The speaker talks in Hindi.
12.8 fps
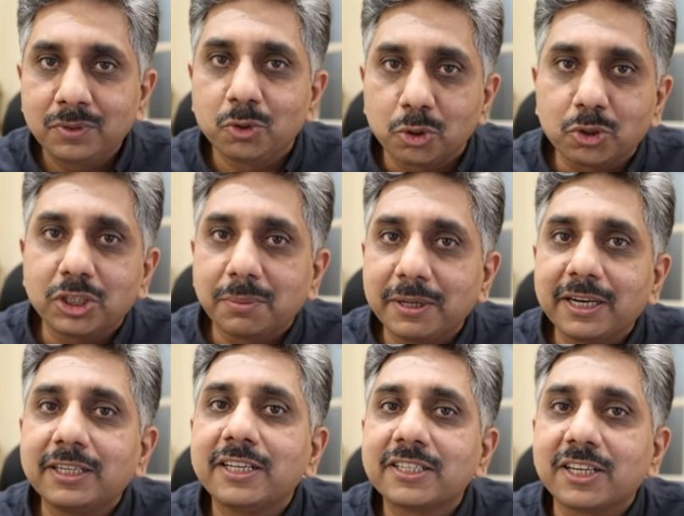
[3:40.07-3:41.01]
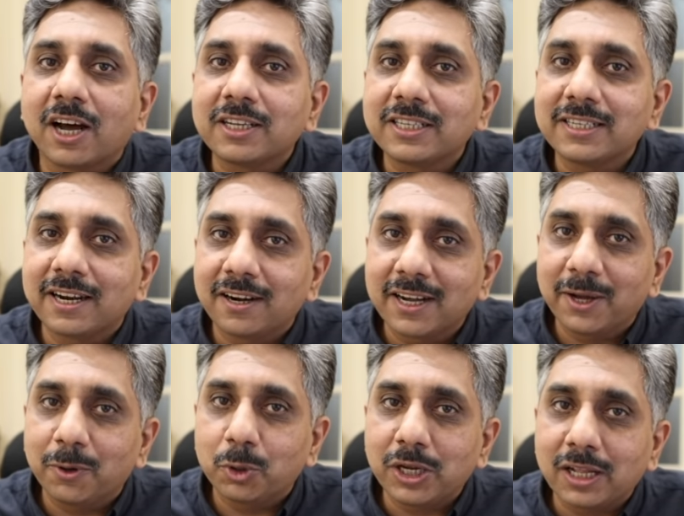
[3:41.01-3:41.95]
दोस्तों जब ये डिस्चार्जेज इकट्ठे
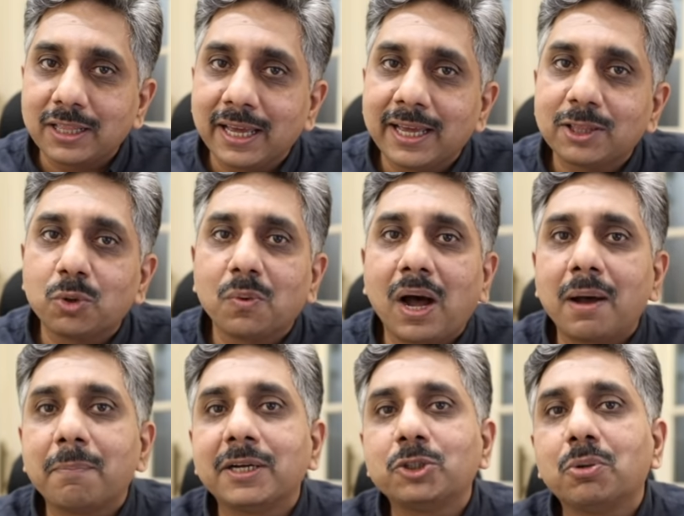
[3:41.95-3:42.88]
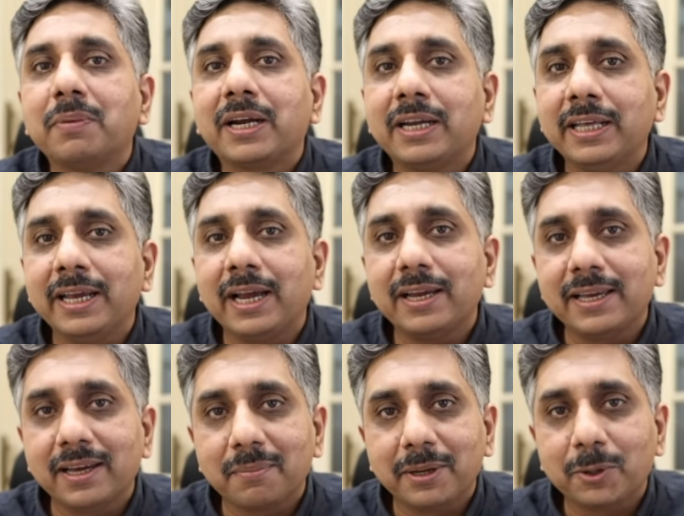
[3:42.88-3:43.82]
हो जाते हैं तो वहाँ पर जो बैक्टीरिया
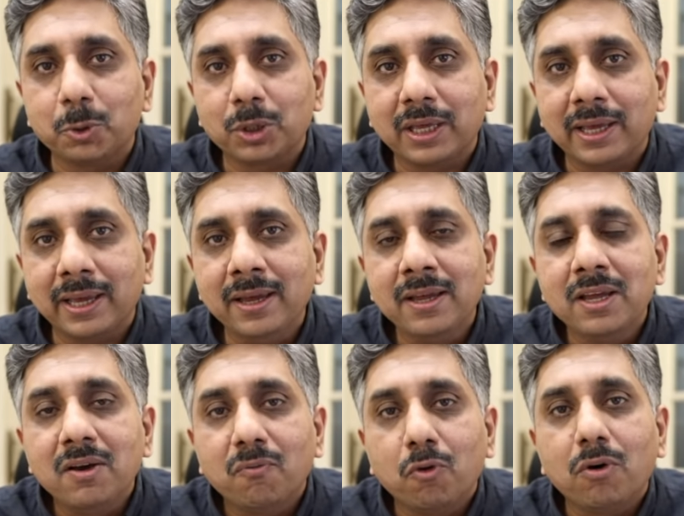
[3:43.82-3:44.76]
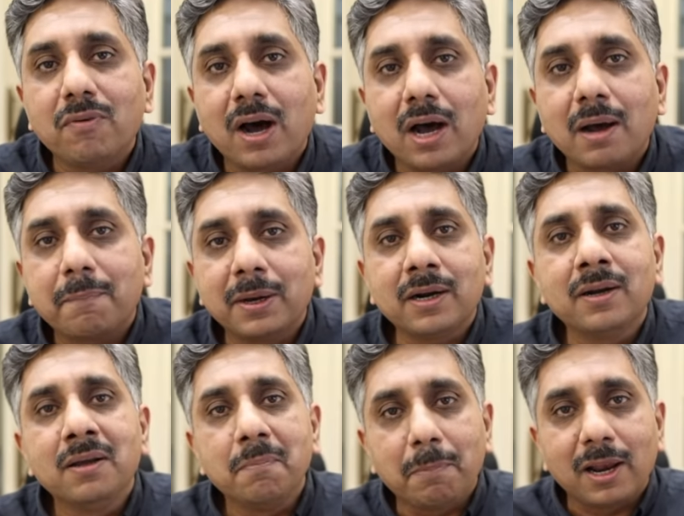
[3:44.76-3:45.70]
एयर में होते हैं वो वहाँ पर
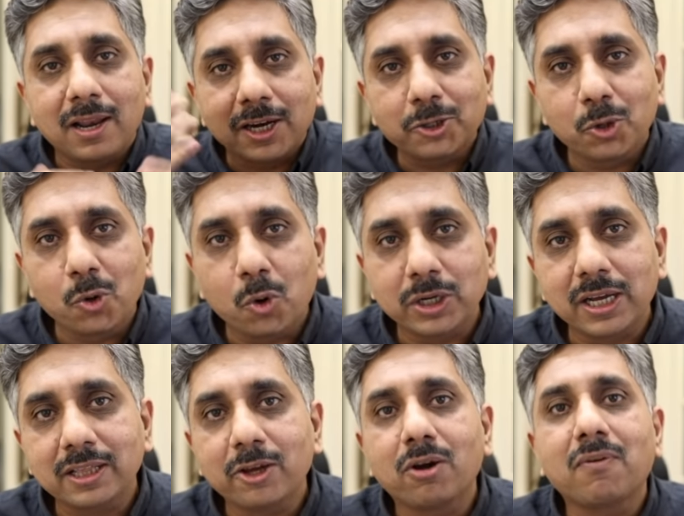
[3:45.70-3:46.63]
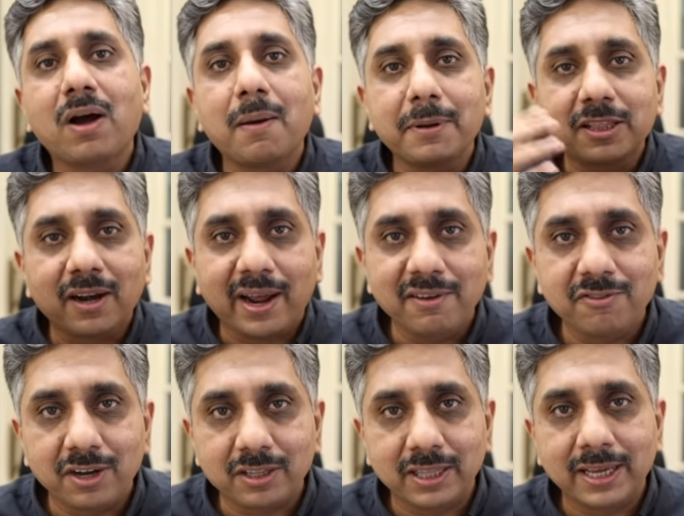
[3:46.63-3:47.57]
पलना शुरू हो जाते हैं और वहाँ पे थ्राइव
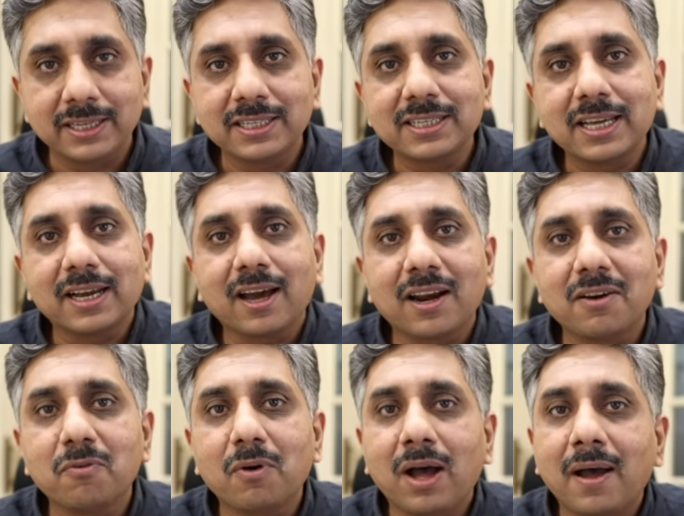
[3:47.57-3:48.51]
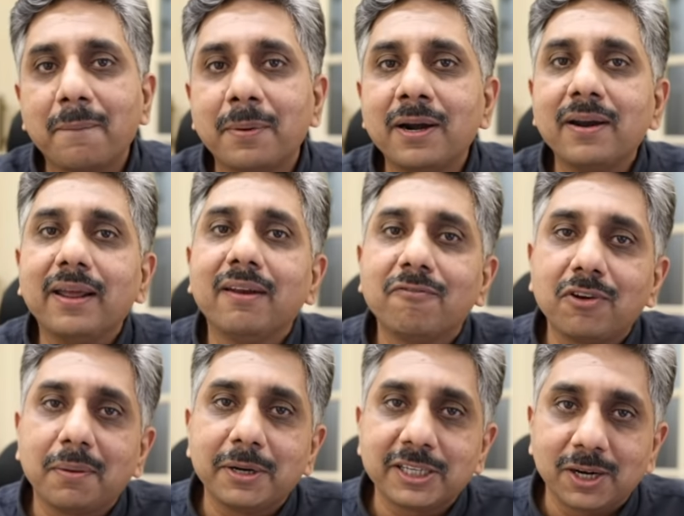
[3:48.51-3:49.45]
करते हैं जिसके कारण वहाँ पर
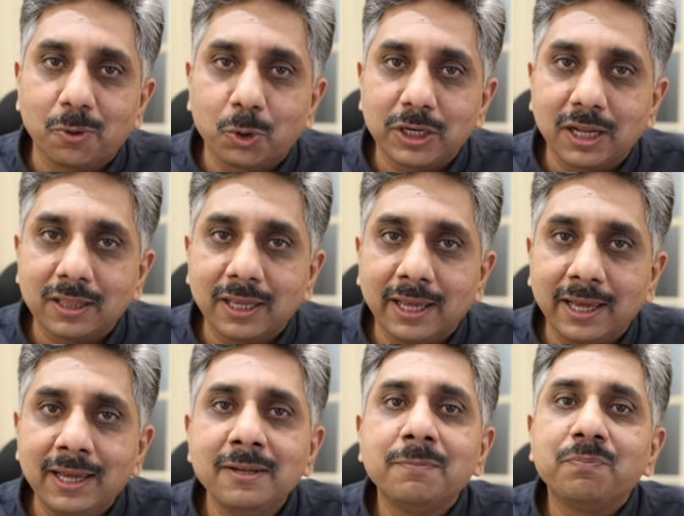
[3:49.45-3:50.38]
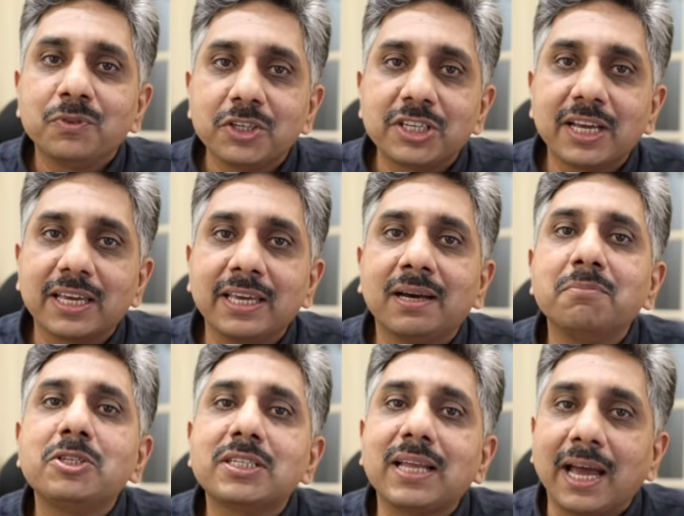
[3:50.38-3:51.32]
इन्फ्लामेशन हो जाती है जिसे कि
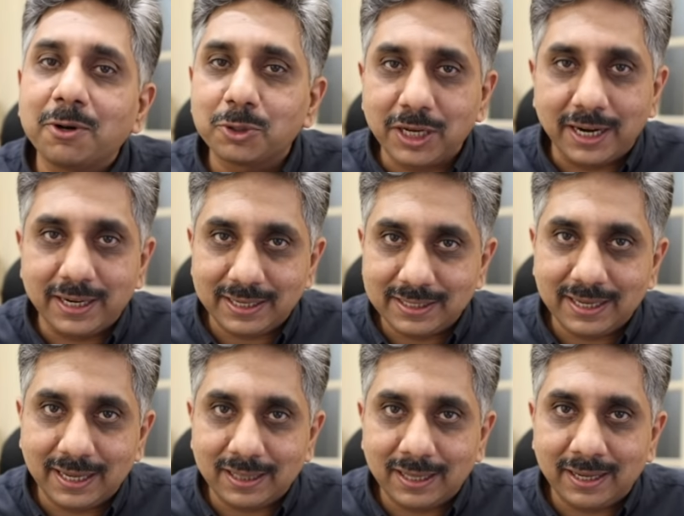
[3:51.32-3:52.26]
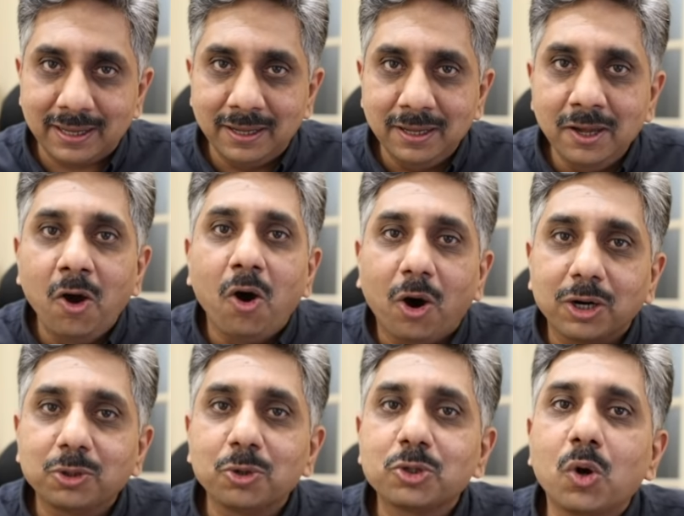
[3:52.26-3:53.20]
हम साइनोसाइटिस कहते हैं
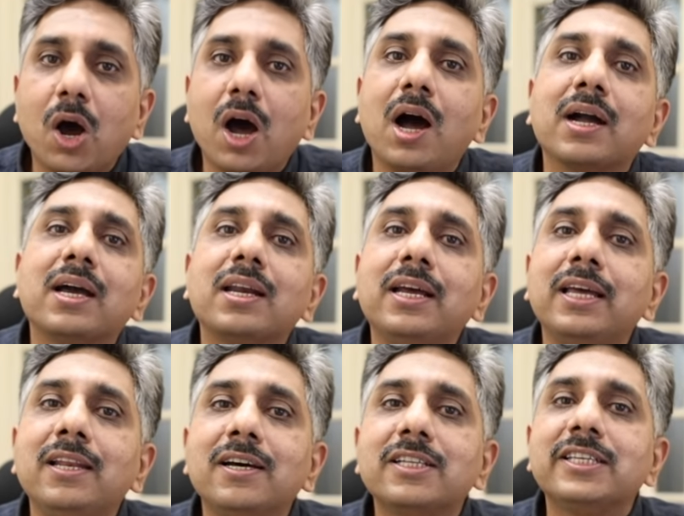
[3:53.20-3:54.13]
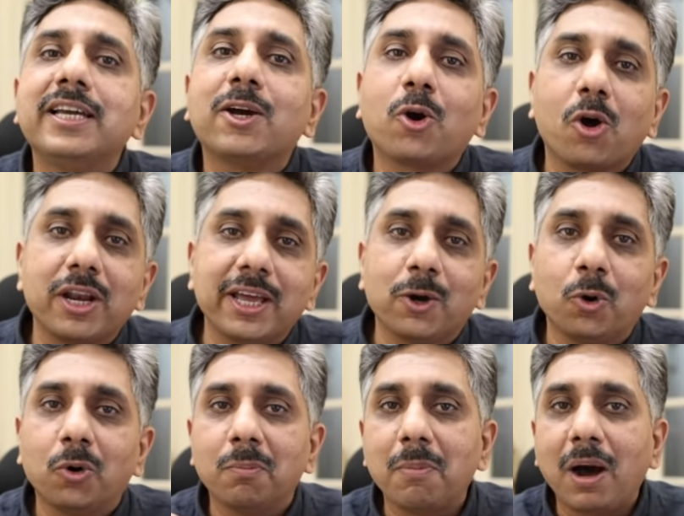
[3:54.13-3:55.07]
और दोस्तों अगर एलर्जी क्रॉनिक
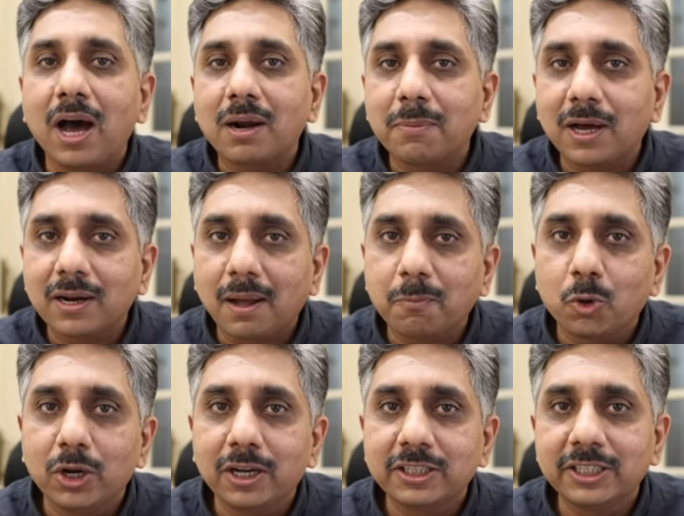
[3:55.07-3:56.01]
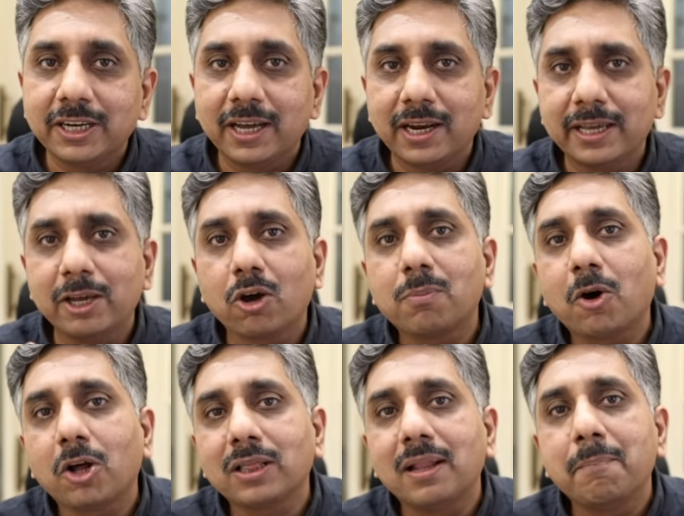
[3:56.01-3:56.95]
हो बार बार आपको एलर्जी रह रही है और
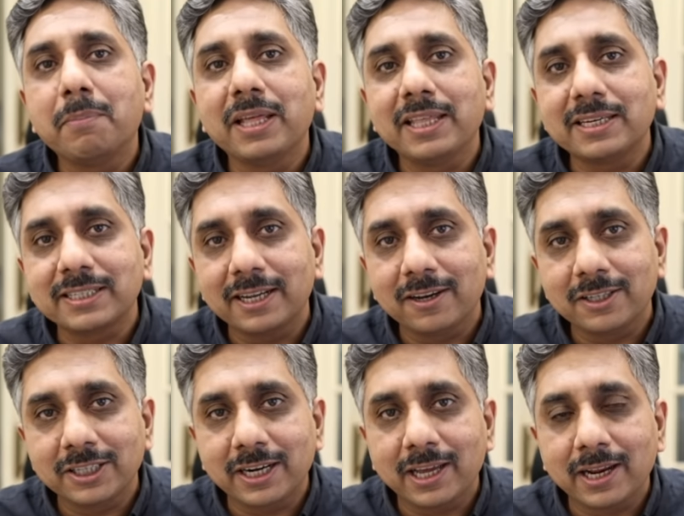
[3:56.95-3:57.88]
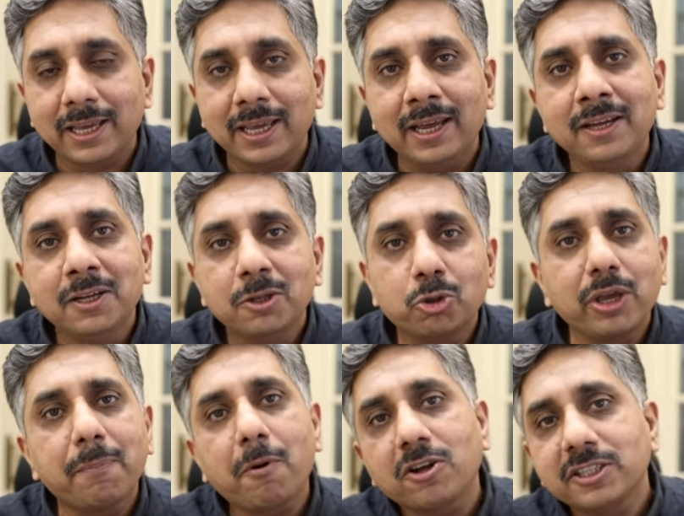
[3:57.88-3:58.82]
बहुत लंबे देर से एलर्जी रह रही है तो
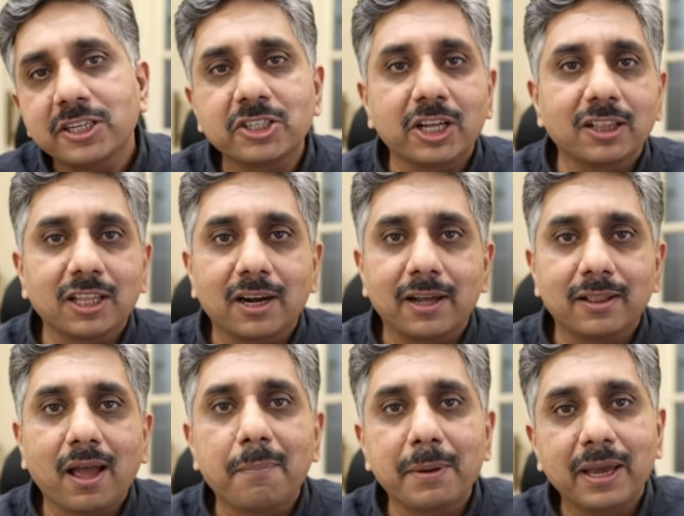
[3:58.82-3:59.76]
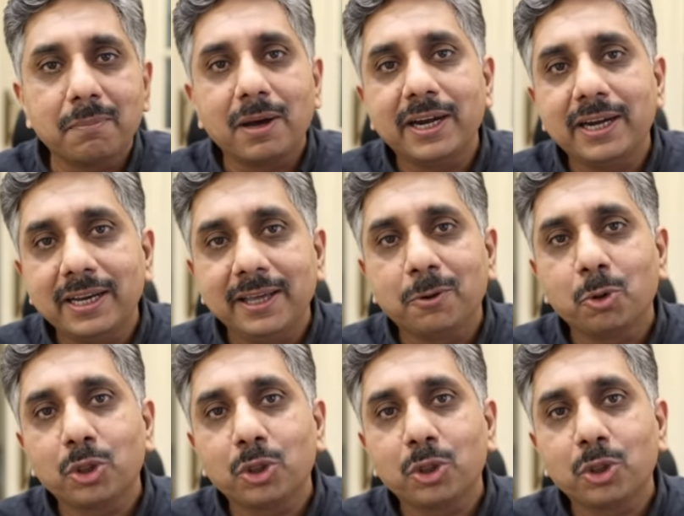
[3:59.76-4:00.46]
ये प्रोसेस चलता रहता है आप एक बार ही ठीक